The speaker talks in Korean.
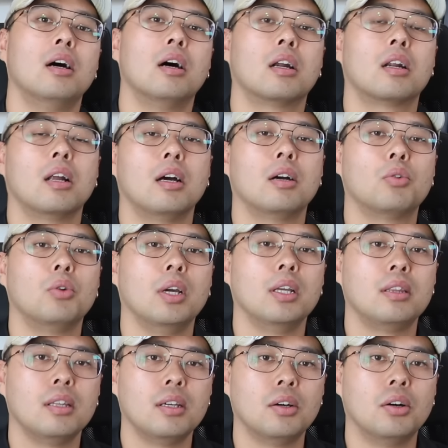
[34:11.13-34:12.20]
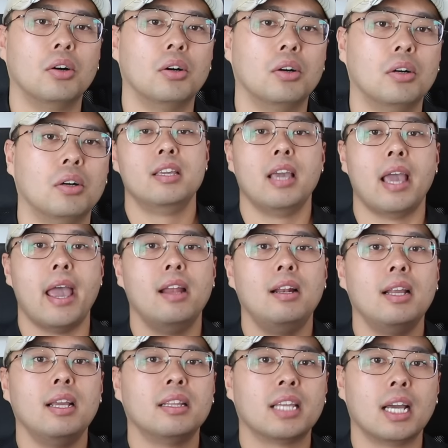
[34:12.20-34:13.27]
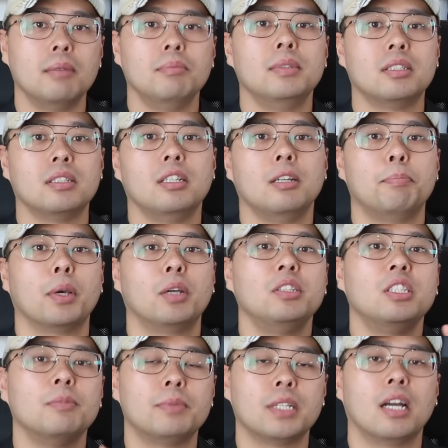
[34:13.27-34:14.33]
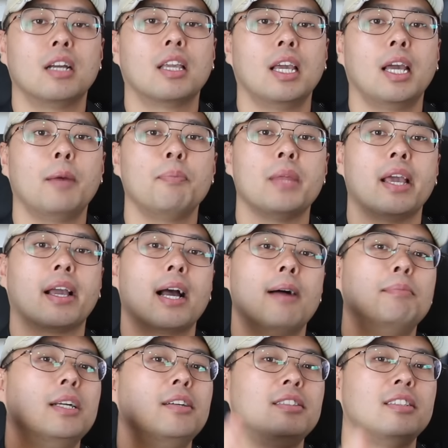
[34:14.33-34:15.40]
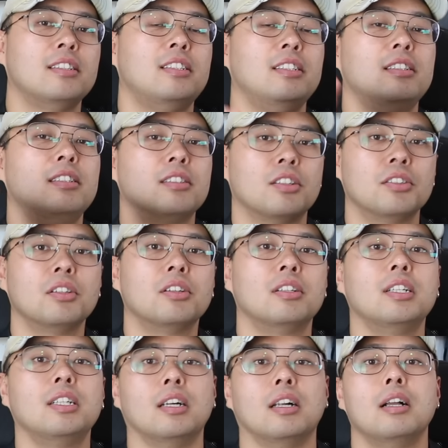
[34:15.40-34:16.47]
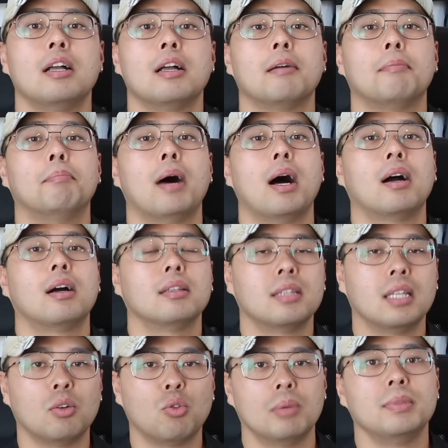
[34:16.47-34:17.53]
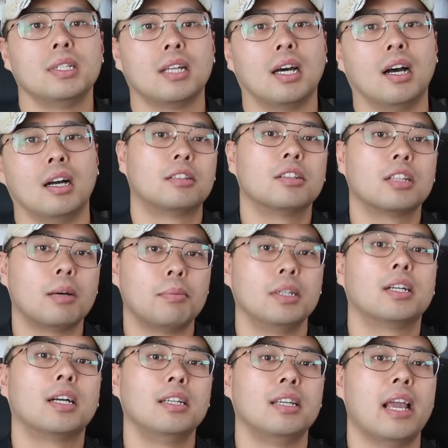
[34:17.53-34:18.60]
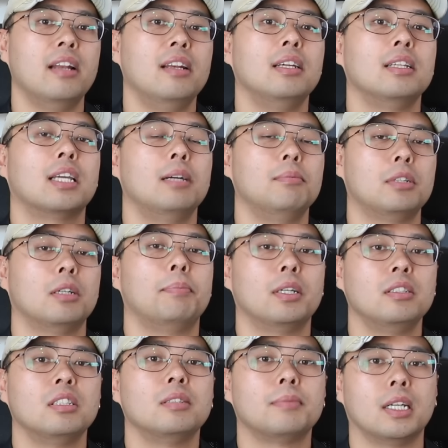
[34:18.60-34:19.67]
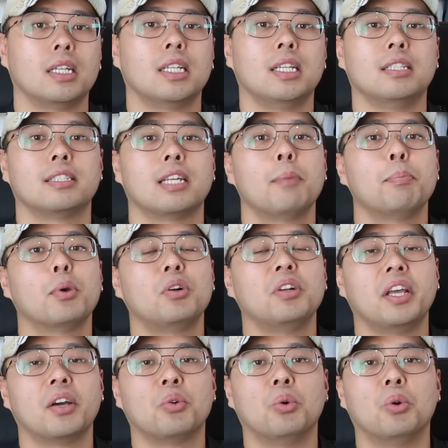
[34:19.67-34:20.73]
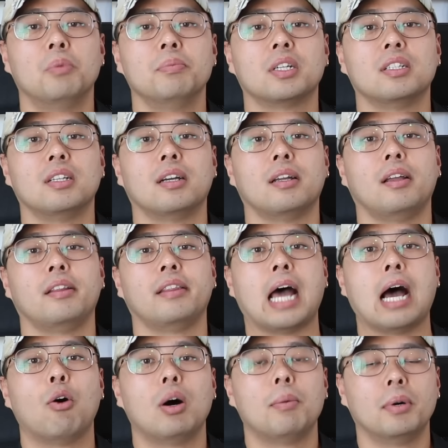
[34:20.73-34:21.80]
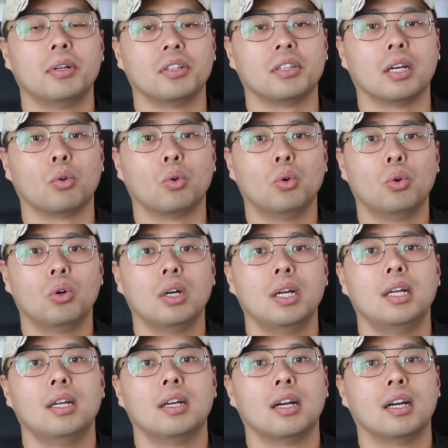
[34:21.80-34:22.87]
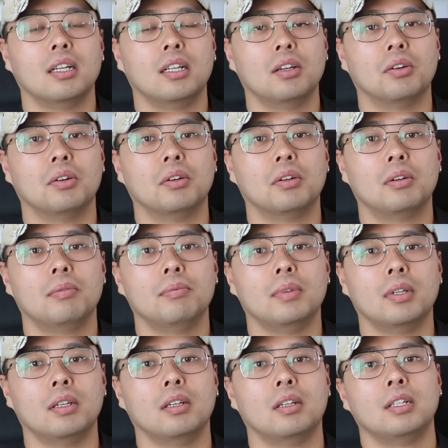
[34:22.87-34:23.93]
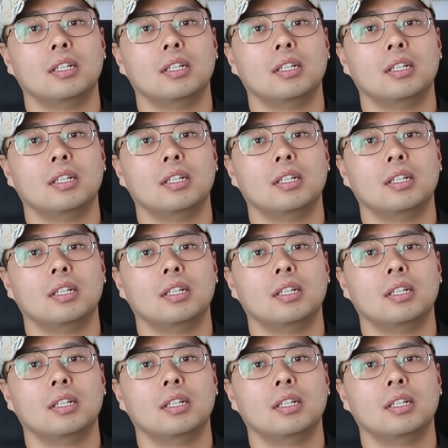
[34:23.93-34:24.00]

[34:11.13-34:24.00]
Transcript: 라고 했대요. 이 LA 타임즈 편집장의 예, 카멜라 스 지지 선언을 막았다고 합니다. 그러다 보니까 이 LA 타임즈 편집장이 사표를 내고 그냥 나와 버렸다고 하네요. 네.